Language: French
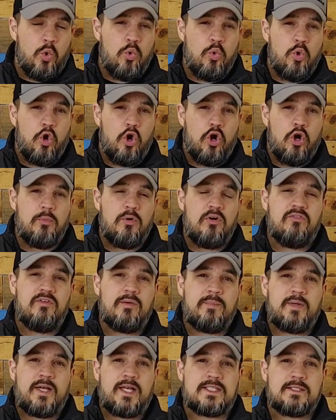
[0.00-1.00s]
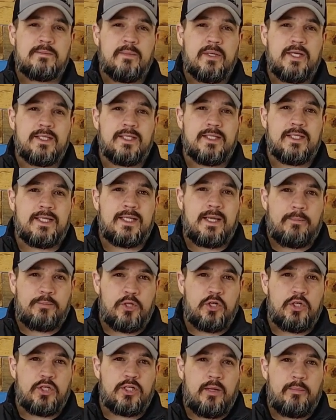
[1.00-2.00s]
ou un mauvais placement des
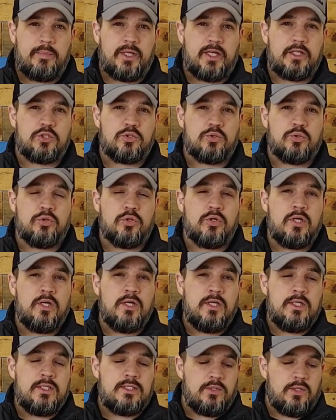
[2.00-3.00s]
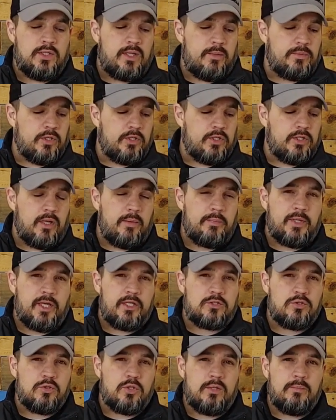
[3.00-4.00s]
capteurs de température si un capteur de
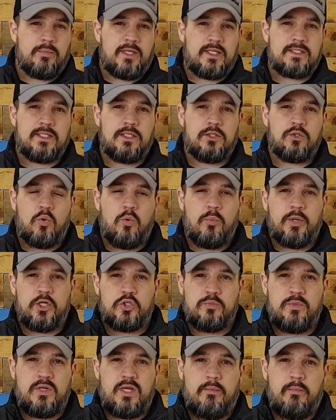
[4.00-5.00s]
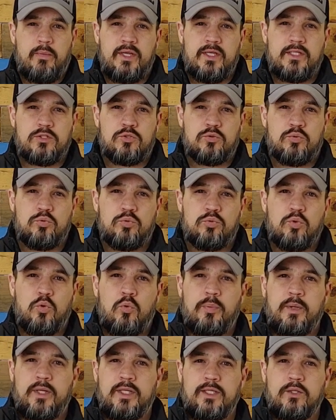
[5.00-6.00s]
température est placé trop près du BMS ou
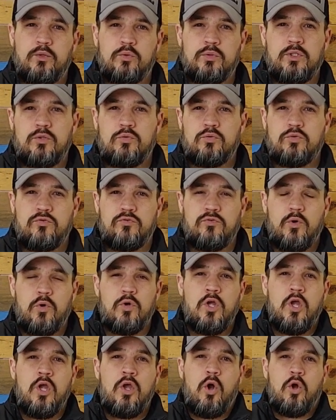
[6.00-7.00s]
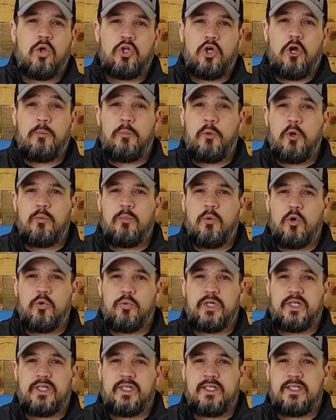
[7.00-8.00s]
trop près des côtés ou du fond, on n'aura pas un
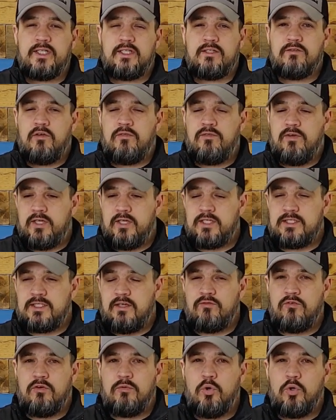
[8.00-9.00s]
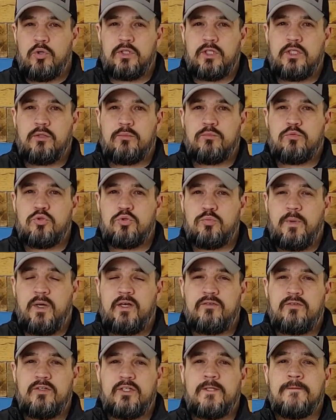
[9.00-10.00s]
bon rating qui va faire que ça va monter comme
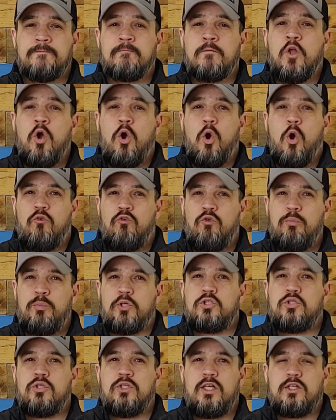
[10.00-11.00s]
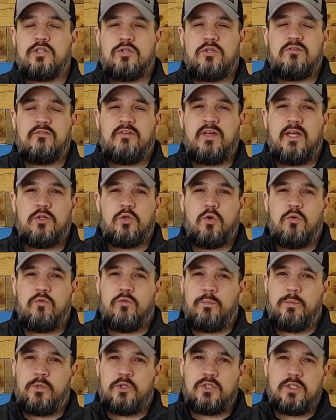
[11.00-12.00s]
super vite. On veut pas ça dans une vanne,
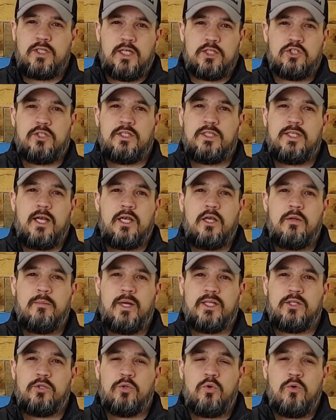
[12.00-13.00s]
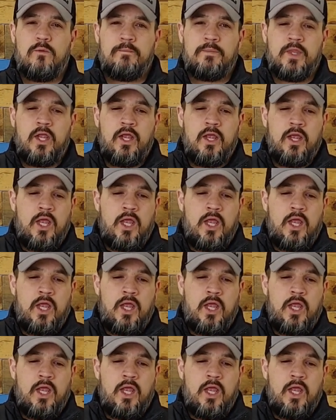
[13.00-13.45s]
on veut pas ça dans une cale de bateau.